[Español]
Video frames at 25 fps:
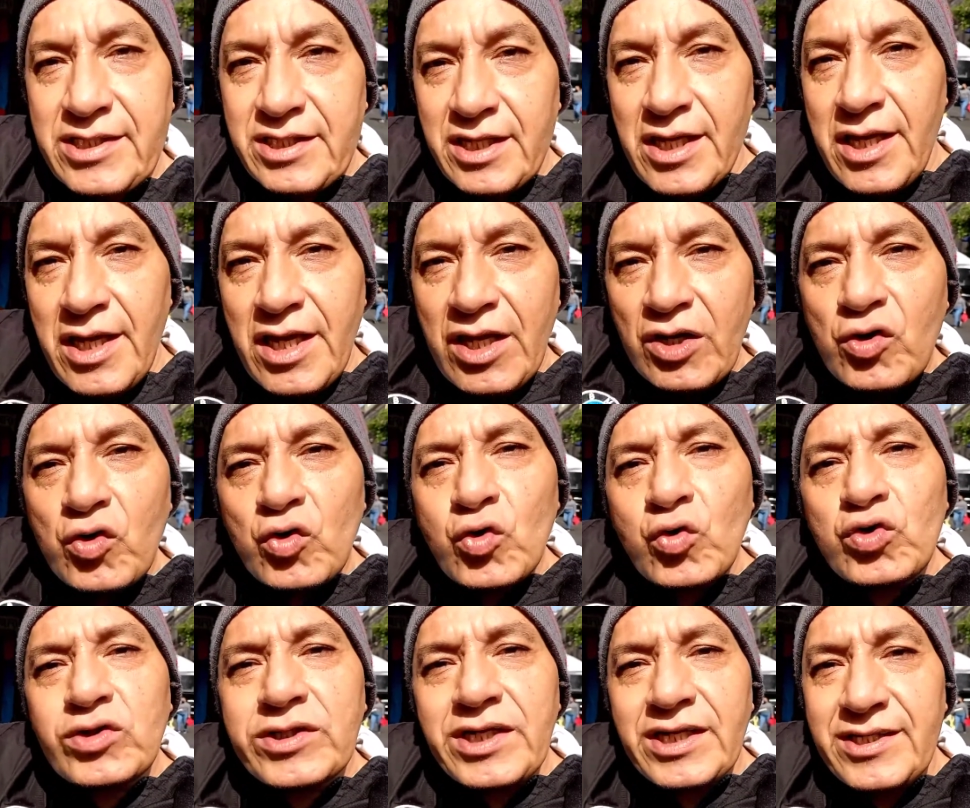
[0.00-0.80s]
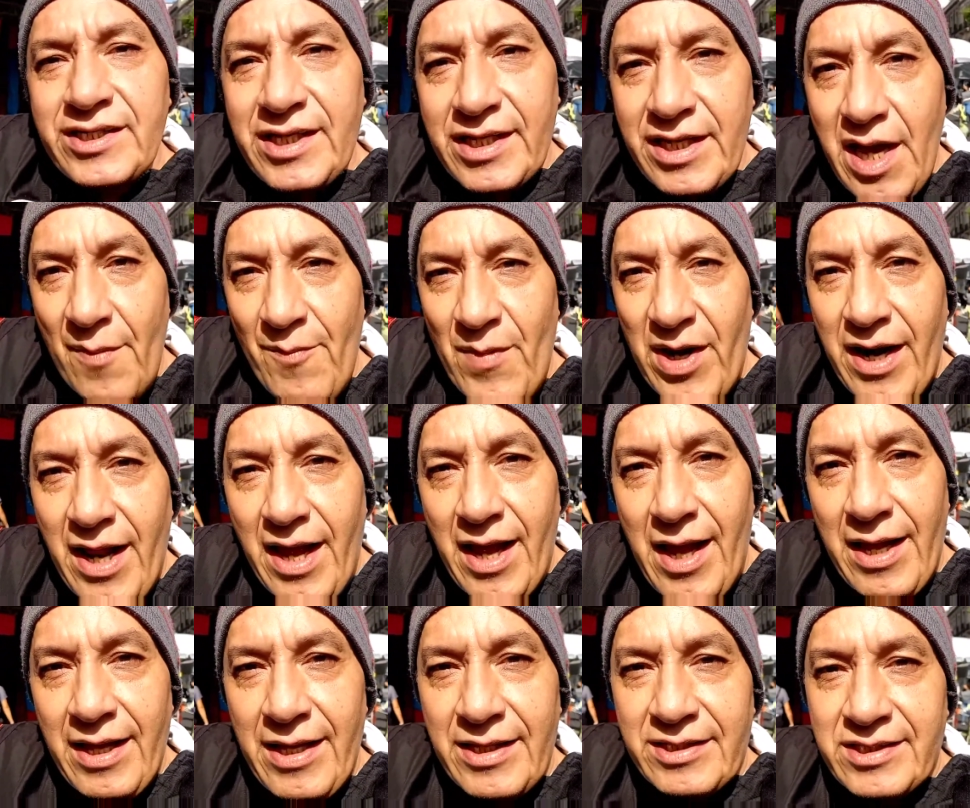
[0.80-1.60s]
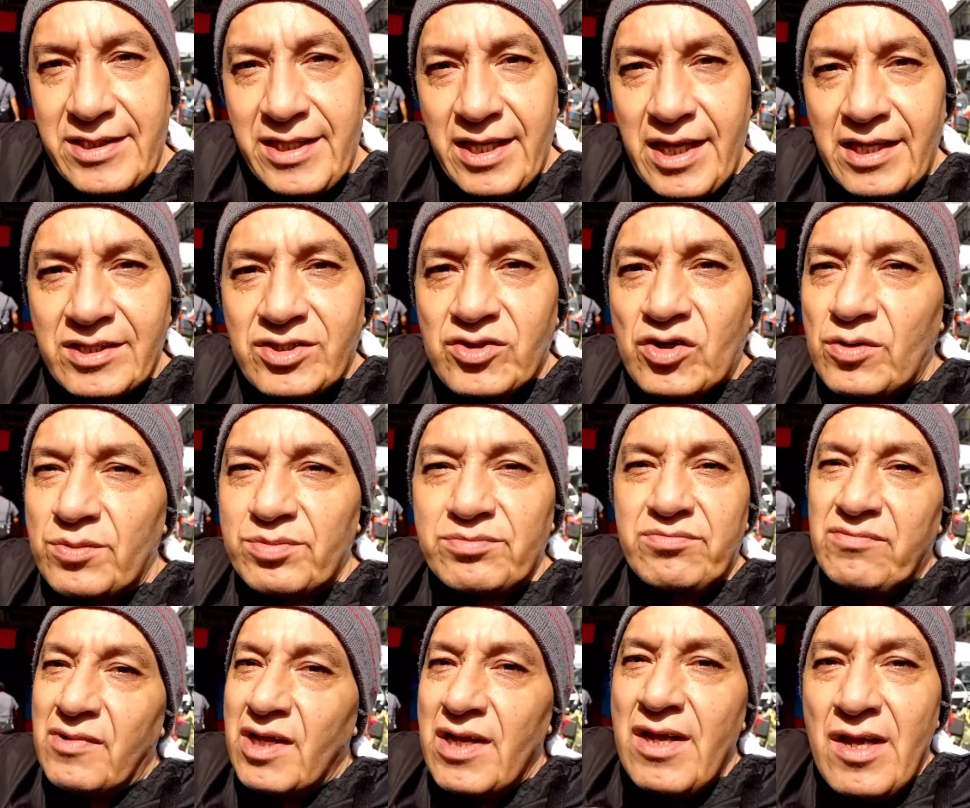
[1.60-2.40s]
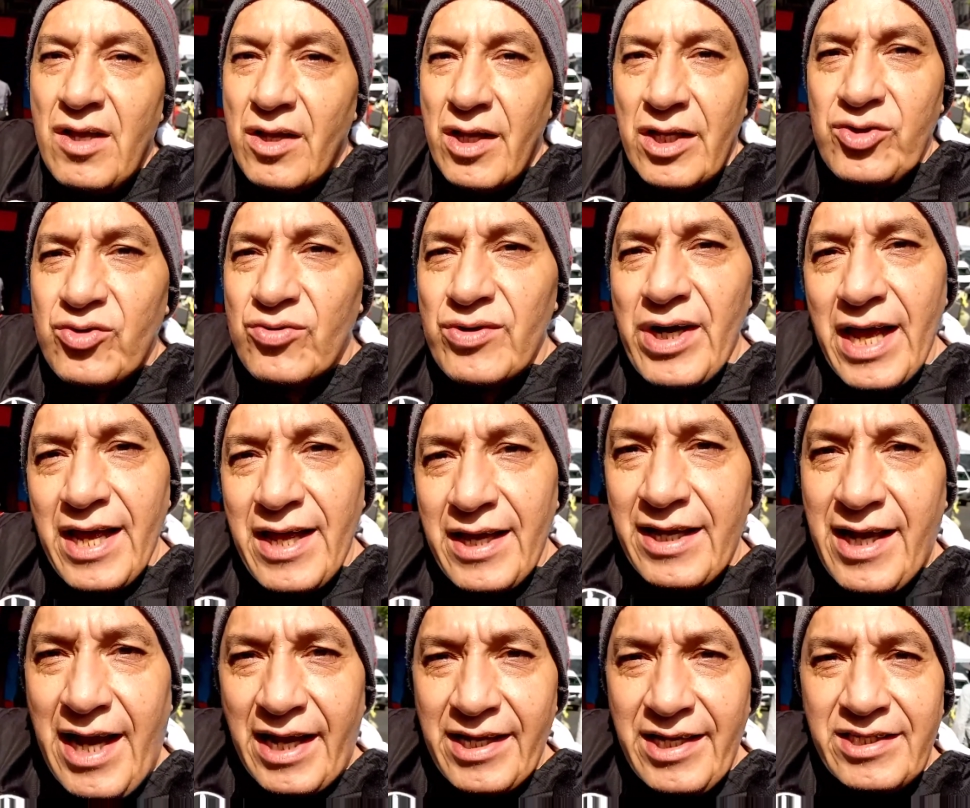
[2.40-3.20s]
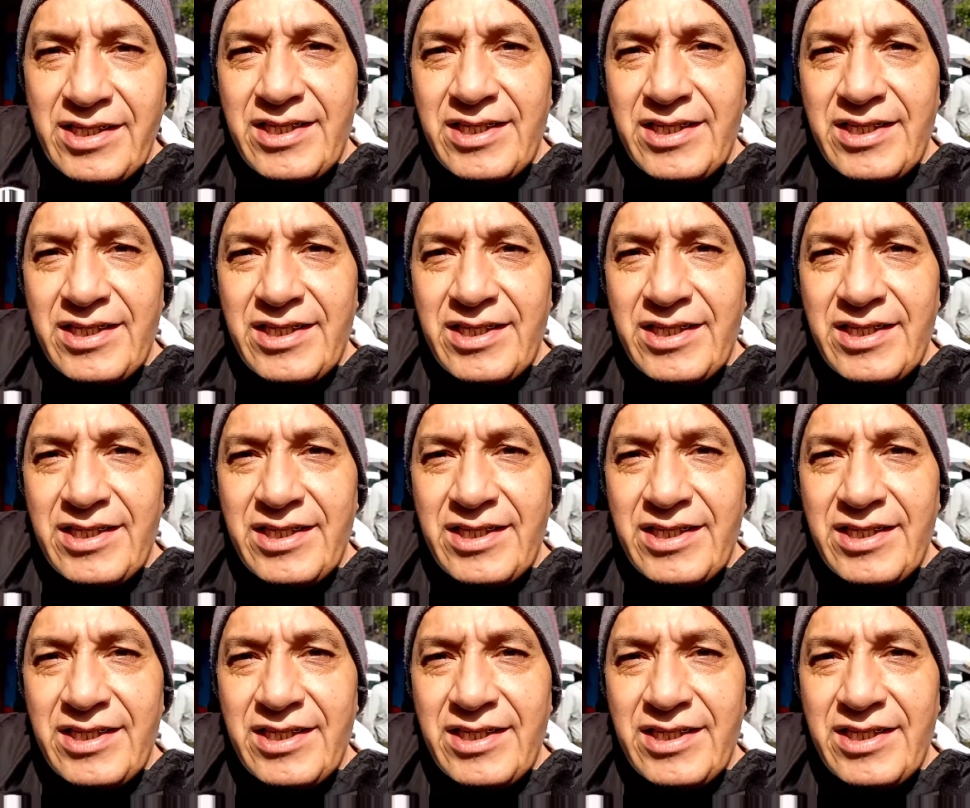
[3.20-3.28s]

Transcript: la, calle de Las Cruces es